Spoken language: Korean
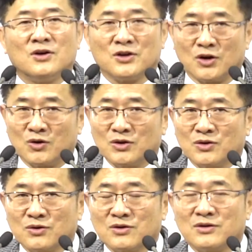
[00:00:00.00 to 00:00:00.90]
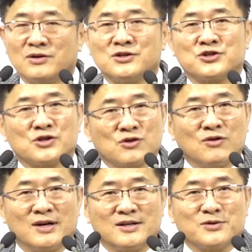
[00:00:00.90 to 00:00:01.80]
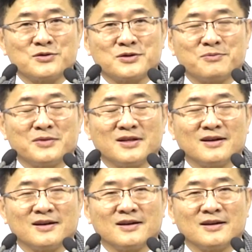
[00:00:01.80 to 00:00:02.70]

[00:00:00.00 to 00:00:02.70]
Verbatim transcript: 영원토록 그를 즐거워하는 것입니다.